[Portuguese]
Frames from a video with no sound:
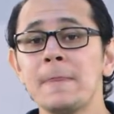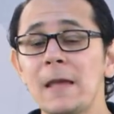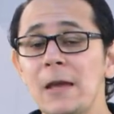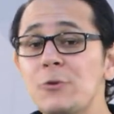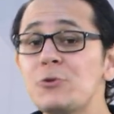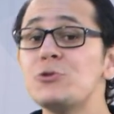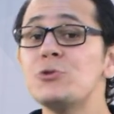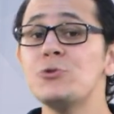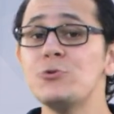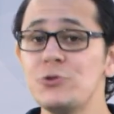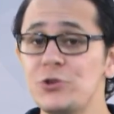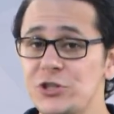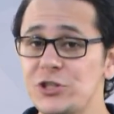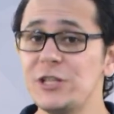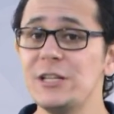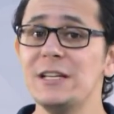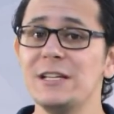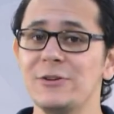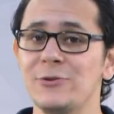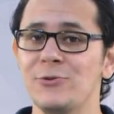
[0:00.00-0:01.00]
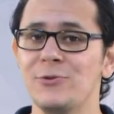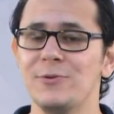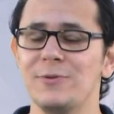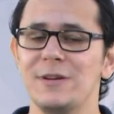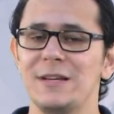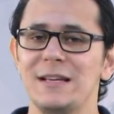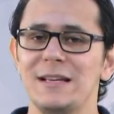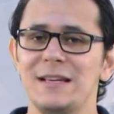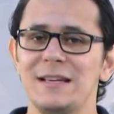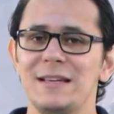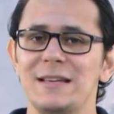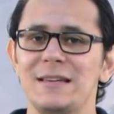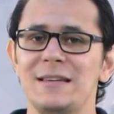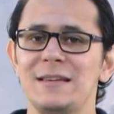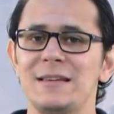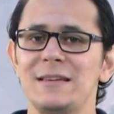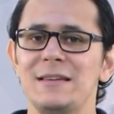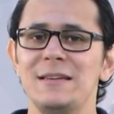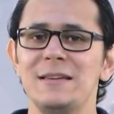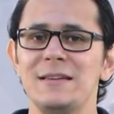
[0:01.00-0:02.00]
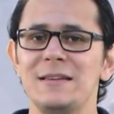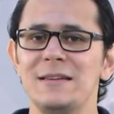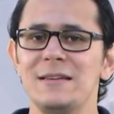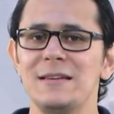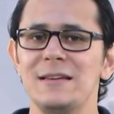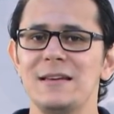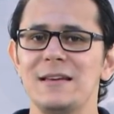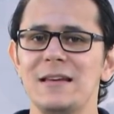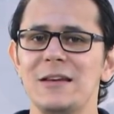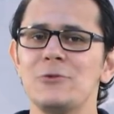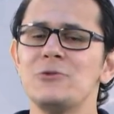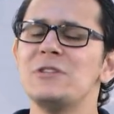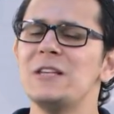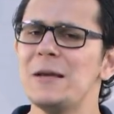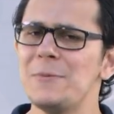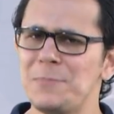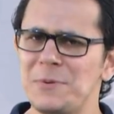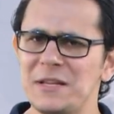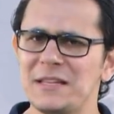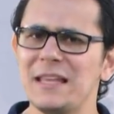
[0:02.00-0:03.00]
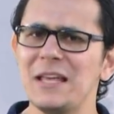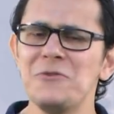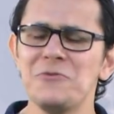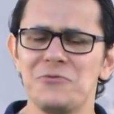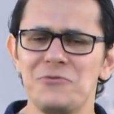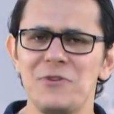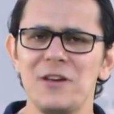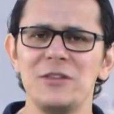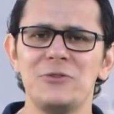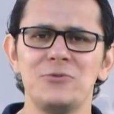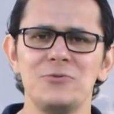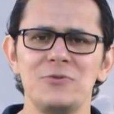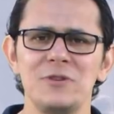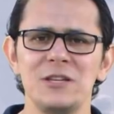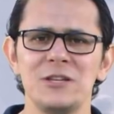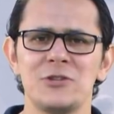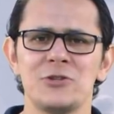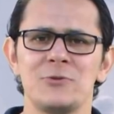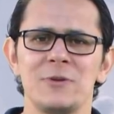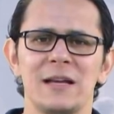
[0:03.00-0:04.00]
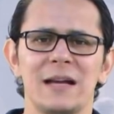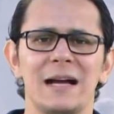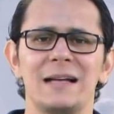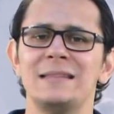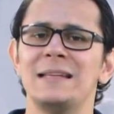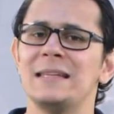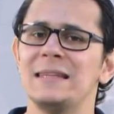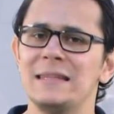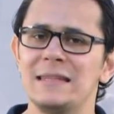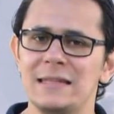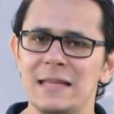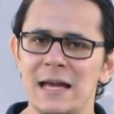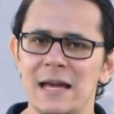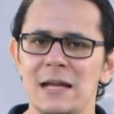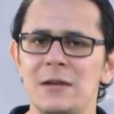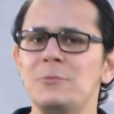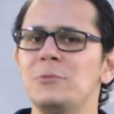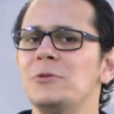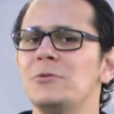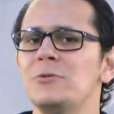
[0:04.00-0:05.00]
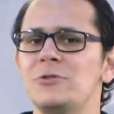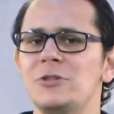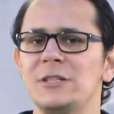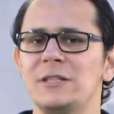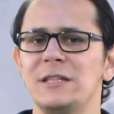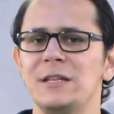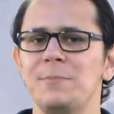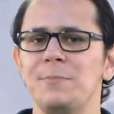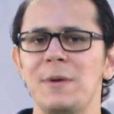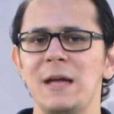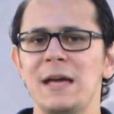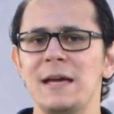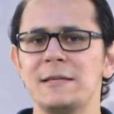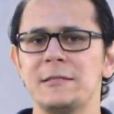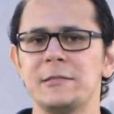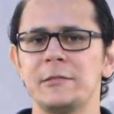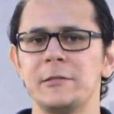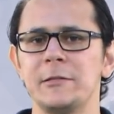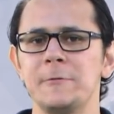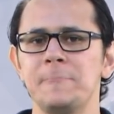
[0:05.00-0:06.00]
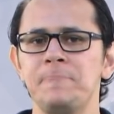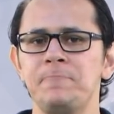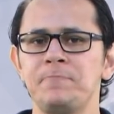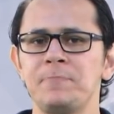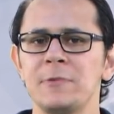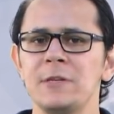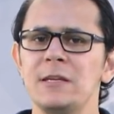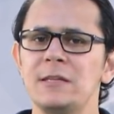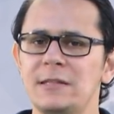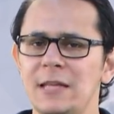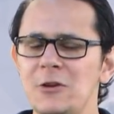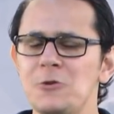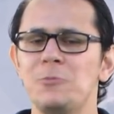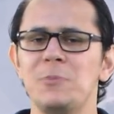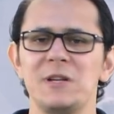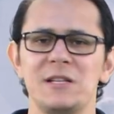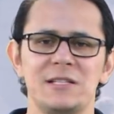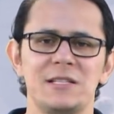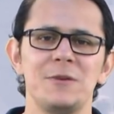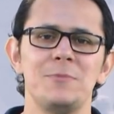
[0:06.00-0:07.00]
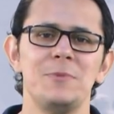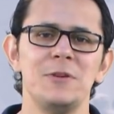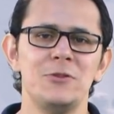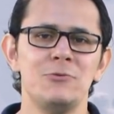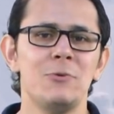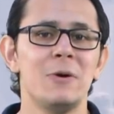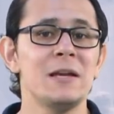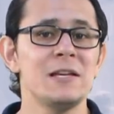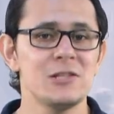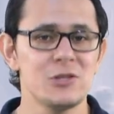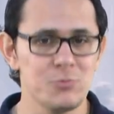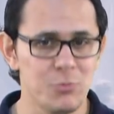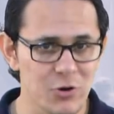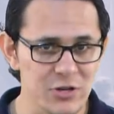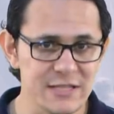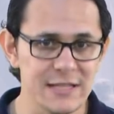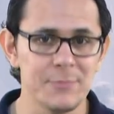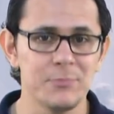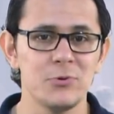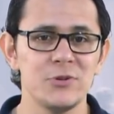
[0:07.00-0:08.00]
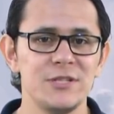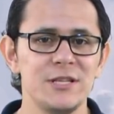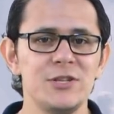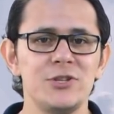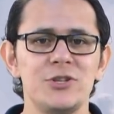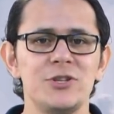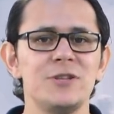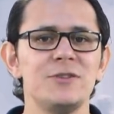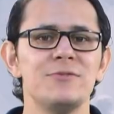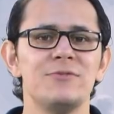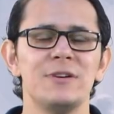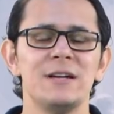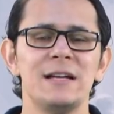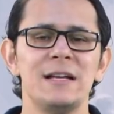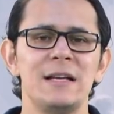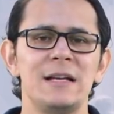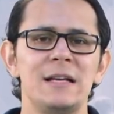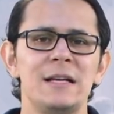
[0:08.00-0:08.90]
eu sugiro, e eu sempre tenho feito isso em cada término de trimestre e tenho percebido uma resposta positiva.